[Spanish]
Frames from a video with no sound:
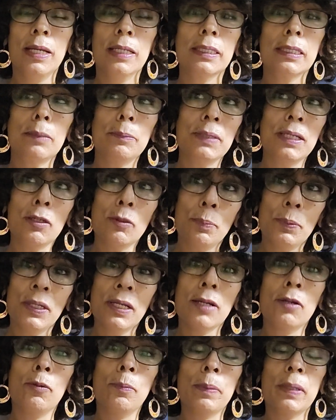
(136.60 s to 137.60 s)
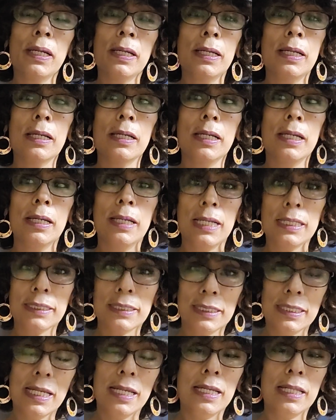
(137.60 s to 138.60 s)
también lo pueden comprar en,
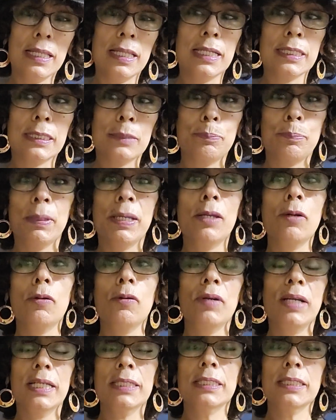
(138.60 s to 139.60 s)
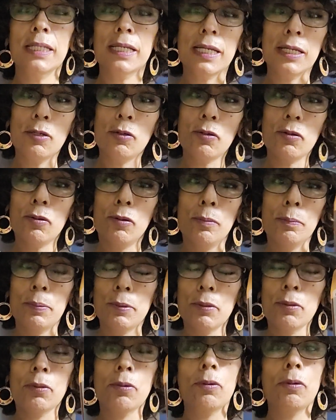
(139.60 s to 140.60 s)
las tiendas, pero este que yo
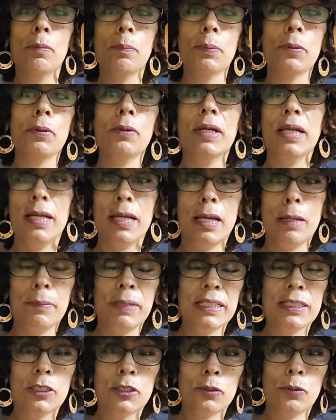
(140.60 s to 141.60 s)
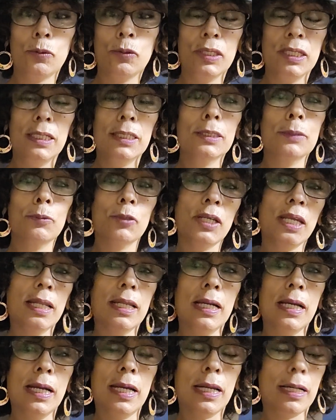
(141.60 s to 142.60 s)
compro lo compro en Amazon y les voy a
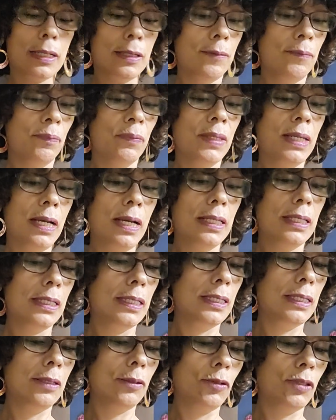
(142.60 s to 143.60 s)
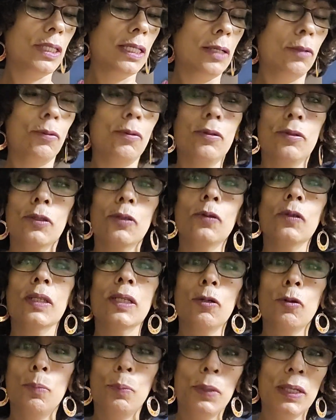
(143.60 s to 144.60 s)
dejar allí donde lo, donde
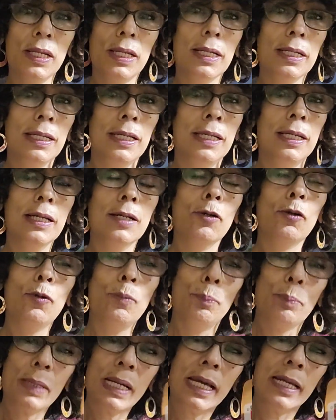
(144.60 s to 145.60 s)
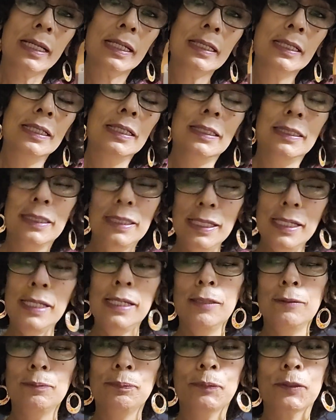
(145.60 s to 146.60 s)
lo puedan comprar.
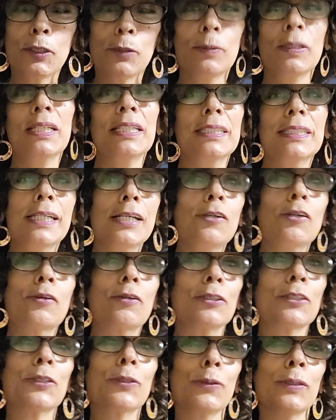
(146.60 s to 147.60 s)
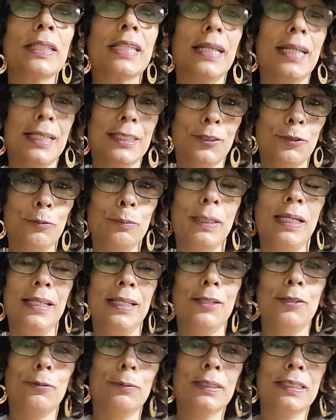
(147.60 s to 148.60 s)
Y como les digo, consulten a su
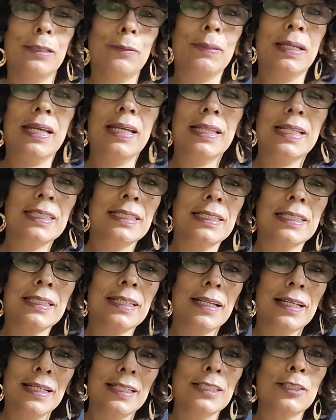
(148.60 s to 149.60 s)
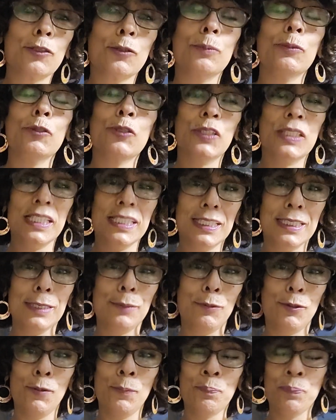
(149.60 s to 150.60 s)
médico, mis amiguitas, les agradezco
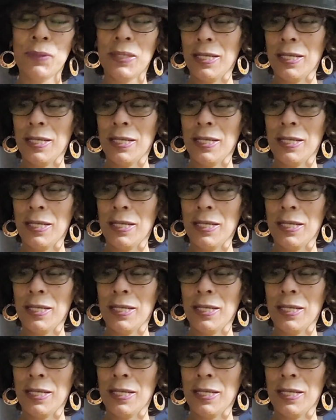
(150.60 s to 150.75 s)
muchísimo